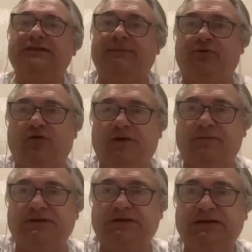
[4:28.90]
de
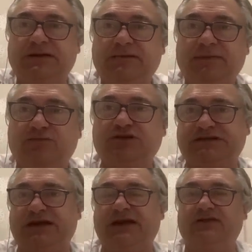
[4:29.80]
problema. Vamos a
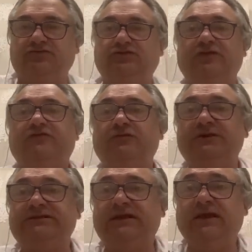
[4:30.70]
ser claros. De todas
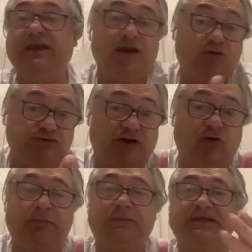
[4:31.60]
formas, en el
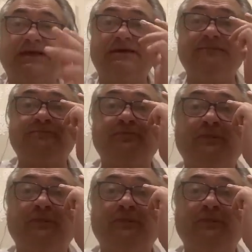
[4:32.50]
contragolpe mañana,